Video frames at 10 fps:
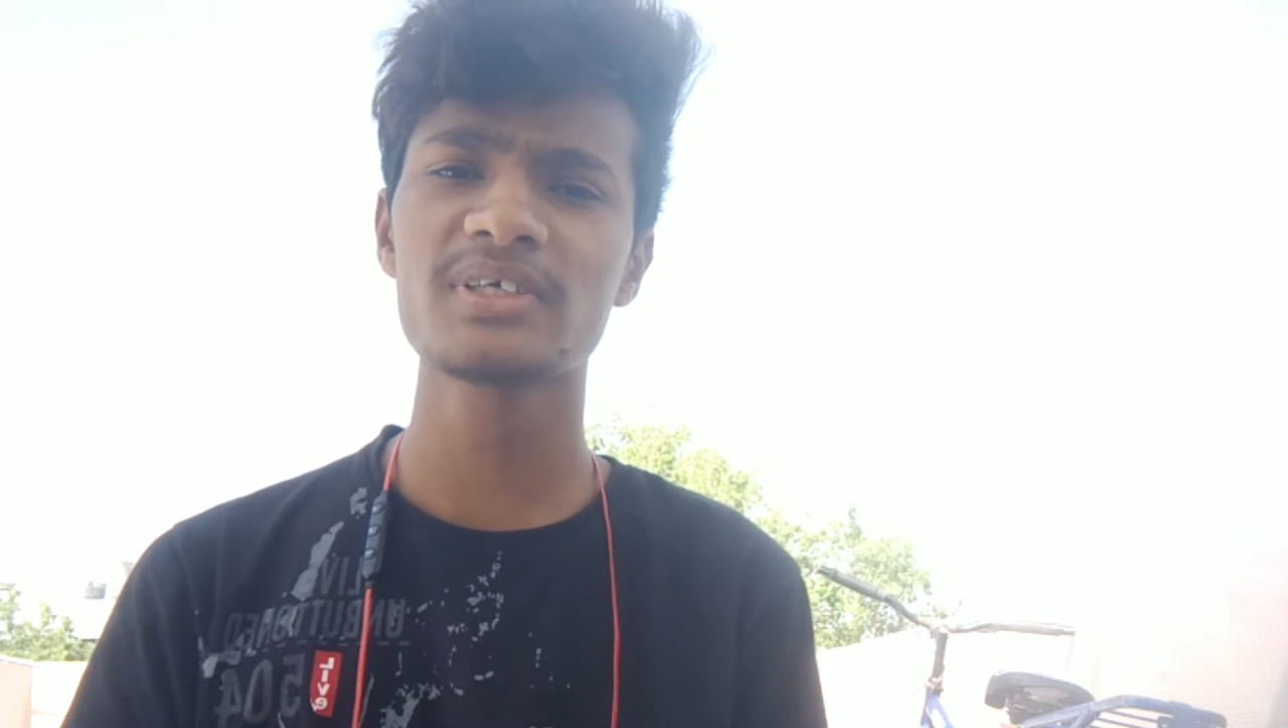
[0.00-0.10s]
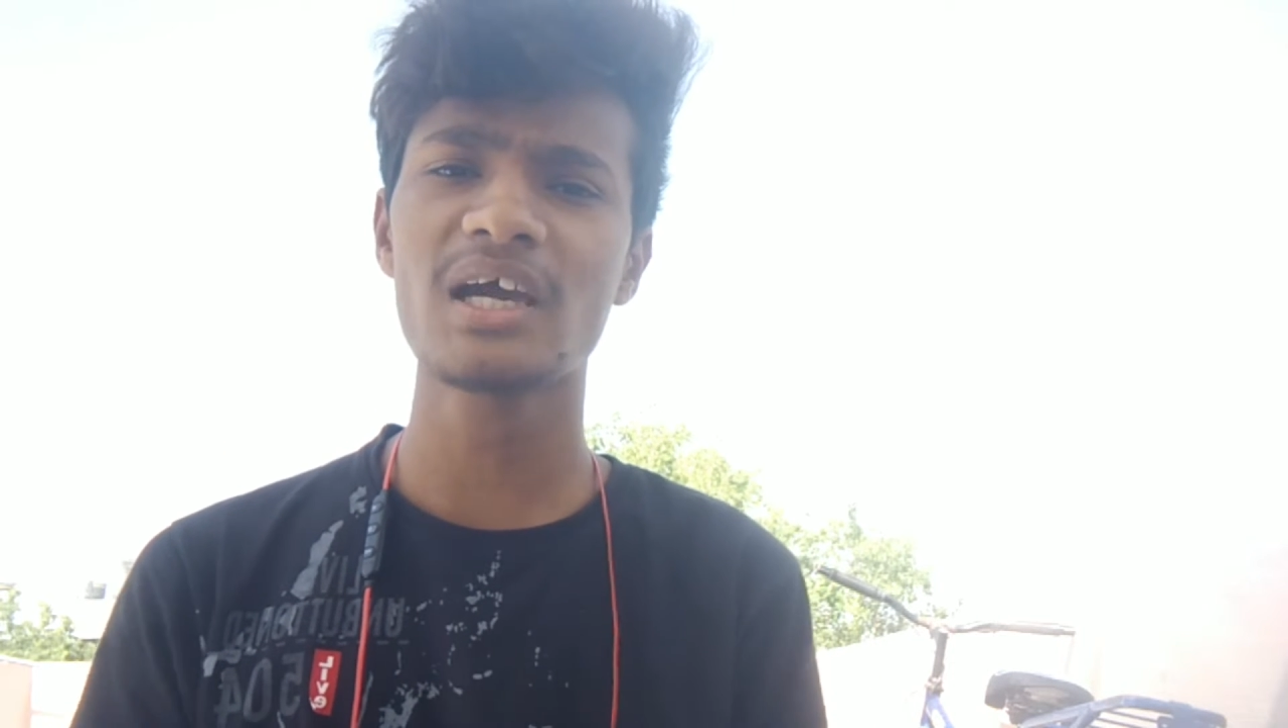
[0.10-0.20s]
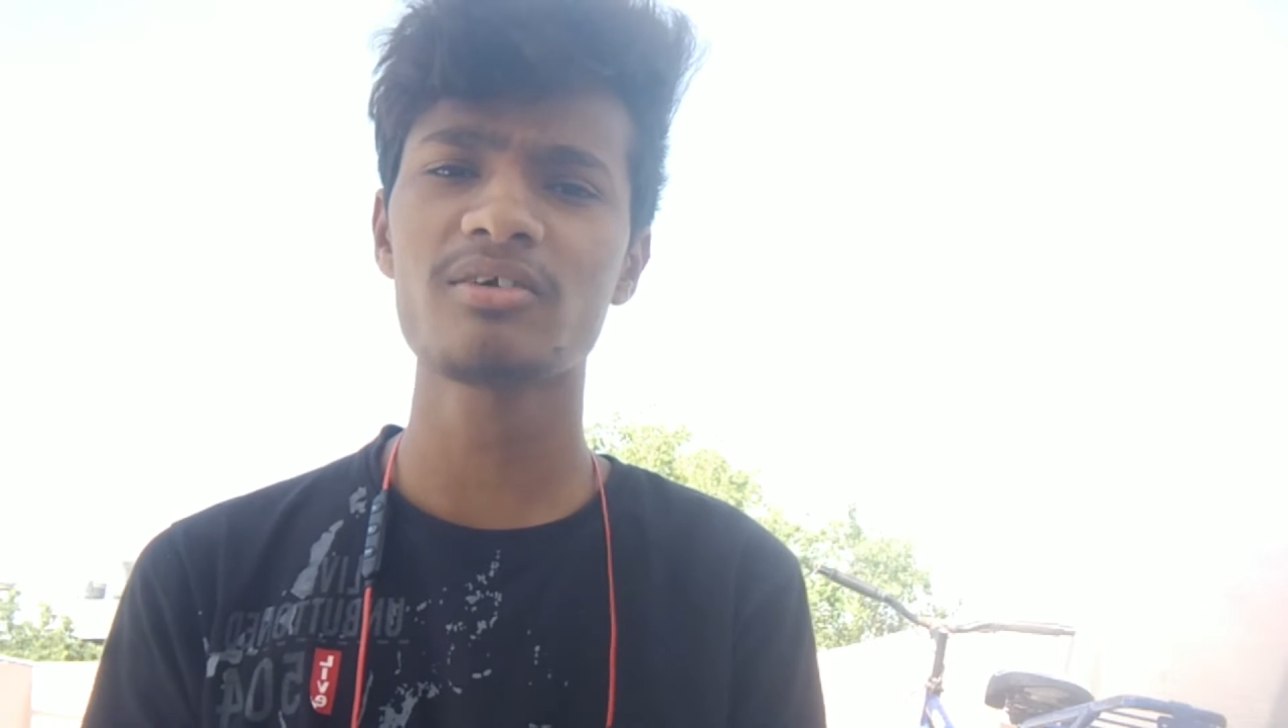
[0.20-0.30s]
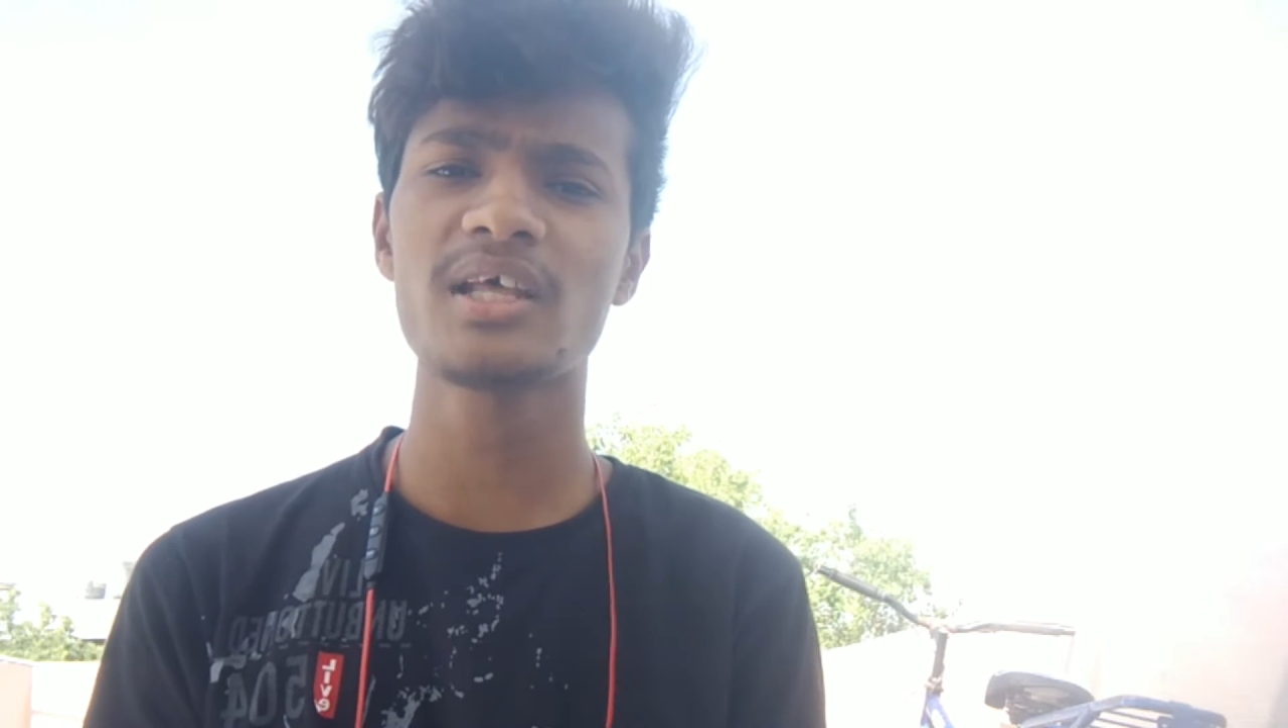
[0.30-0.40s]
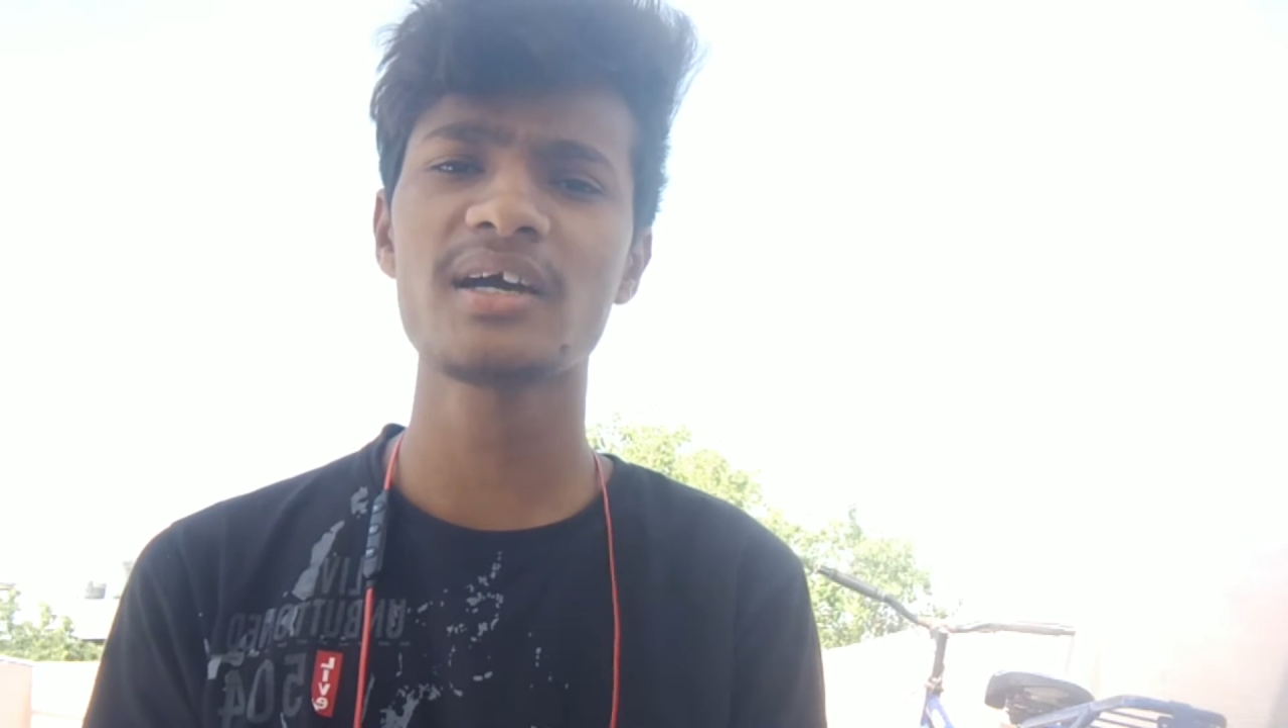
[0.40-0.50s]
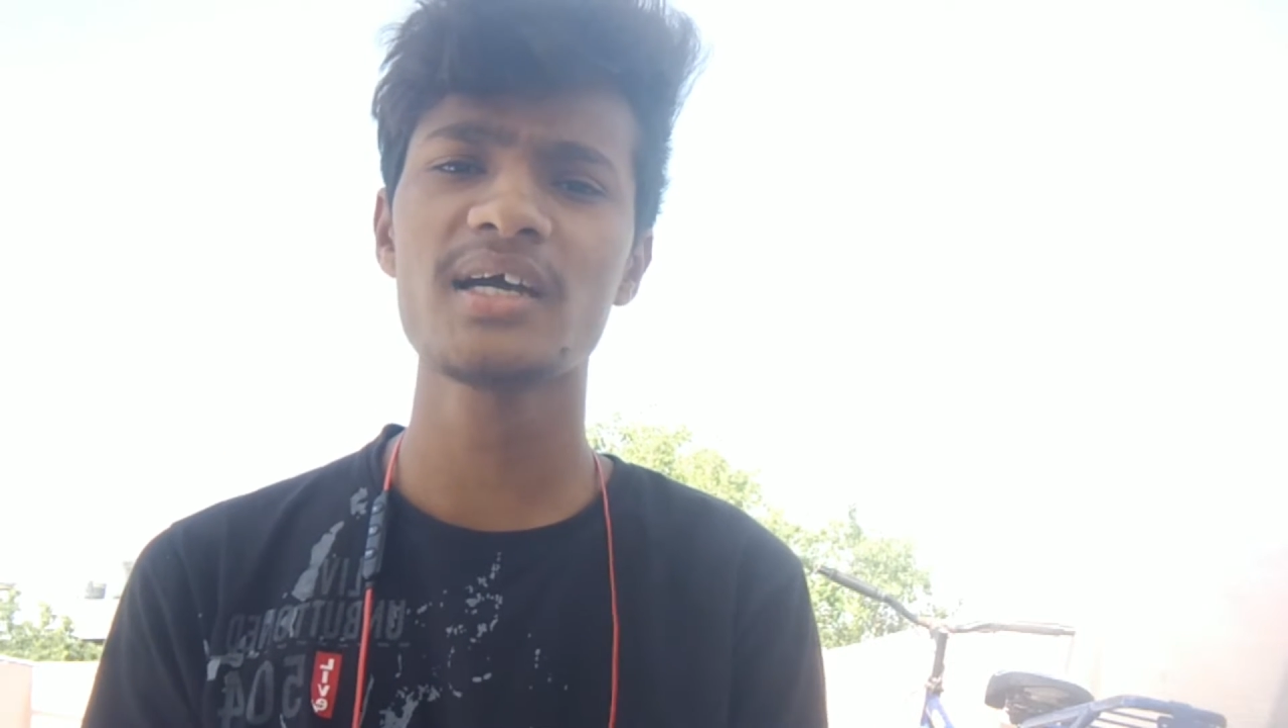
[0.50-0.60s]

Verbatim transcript: पे क्या होता